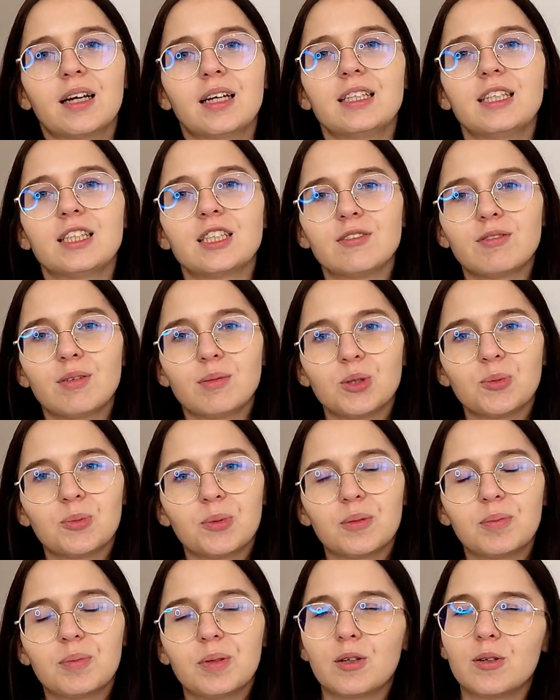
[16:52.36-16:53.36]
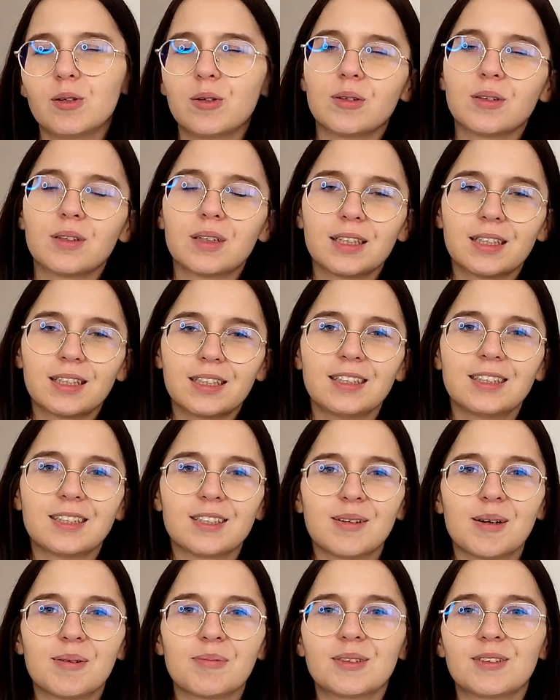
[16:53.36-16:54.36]
Jeśli Wam się podobało,
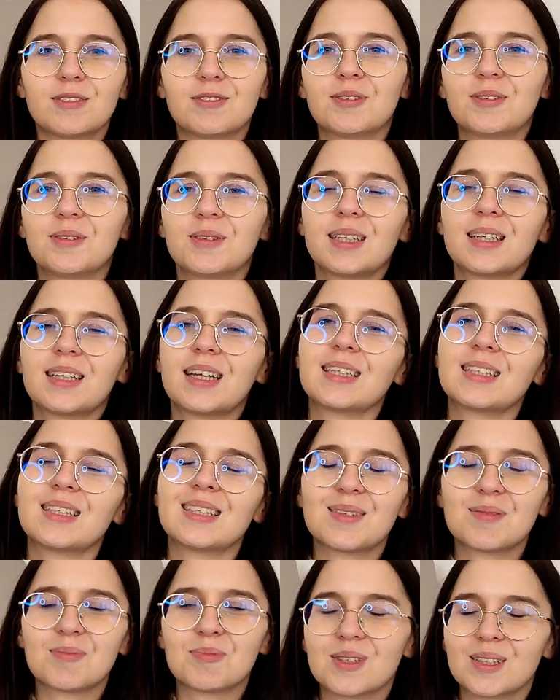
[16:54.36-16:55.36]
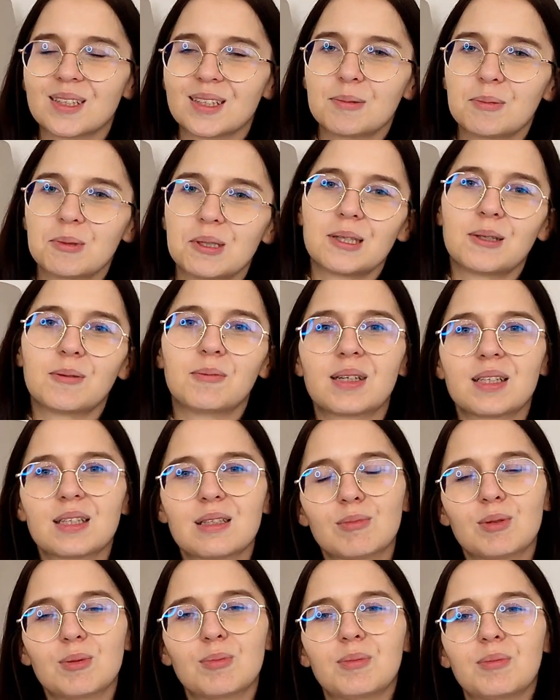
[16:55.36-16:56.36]
kliknijcie łapki w górę, dajcie subskrypcję, to
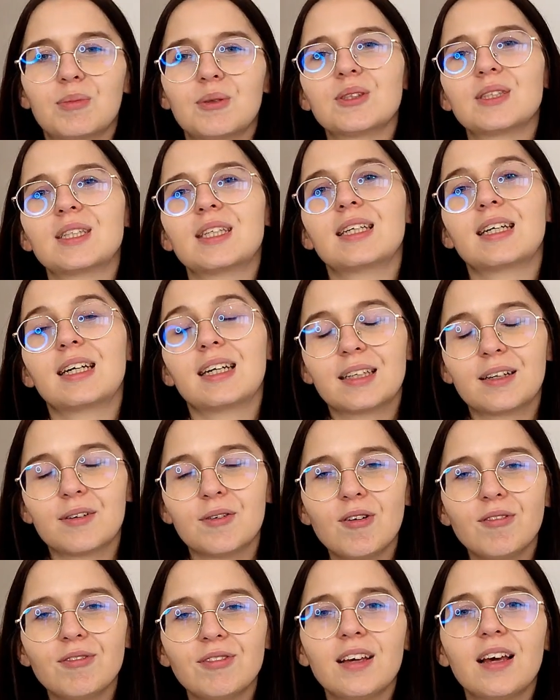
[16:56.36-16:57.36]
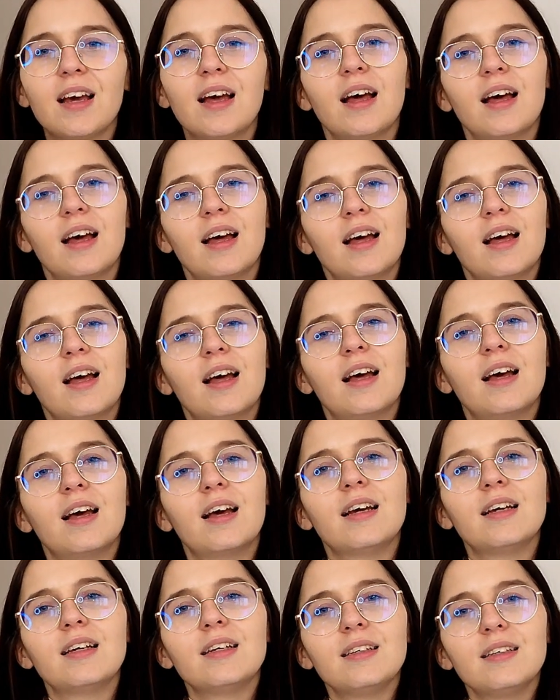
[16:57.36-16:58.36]
bardzo mi pomoże i kanałowi.
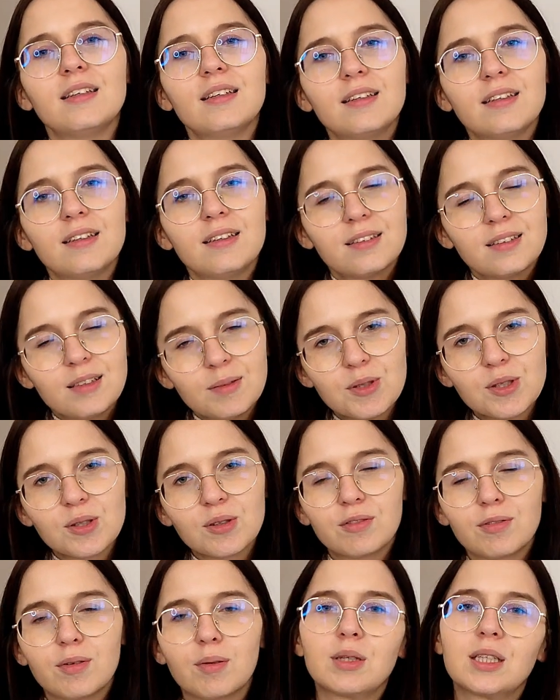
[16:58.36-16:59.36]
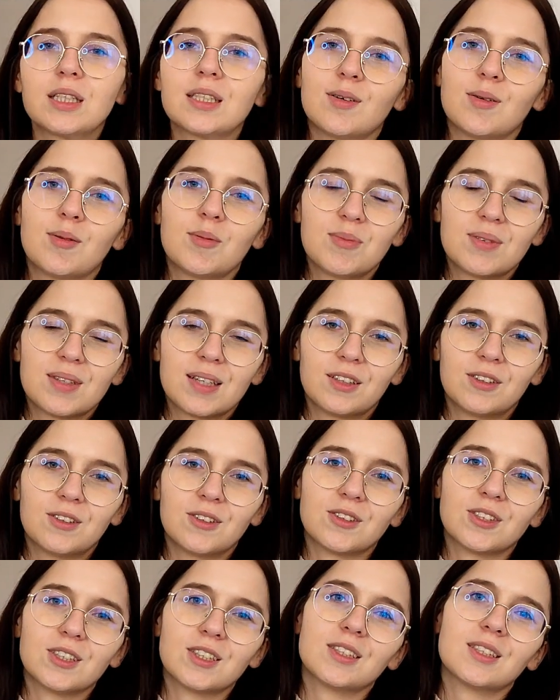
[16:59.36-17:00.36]
I tymi słowami chciałabym
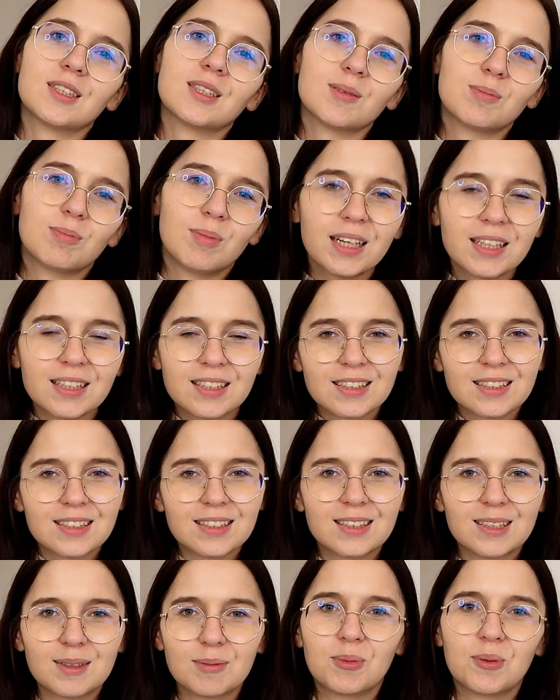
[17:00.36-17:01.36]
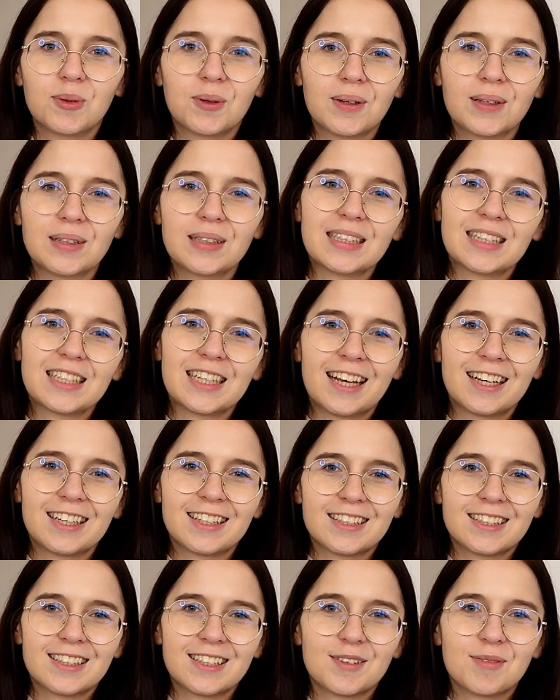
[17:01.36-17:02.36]
zakończyć. Trzymajcie się ciepło,
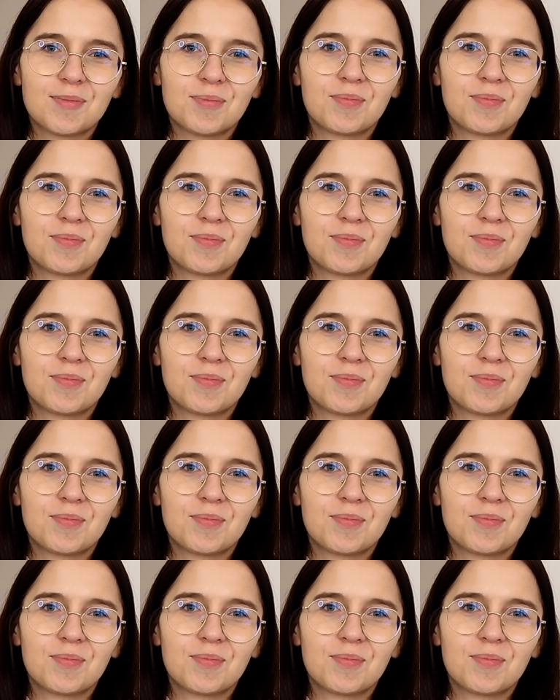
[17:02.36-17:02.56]
cześć!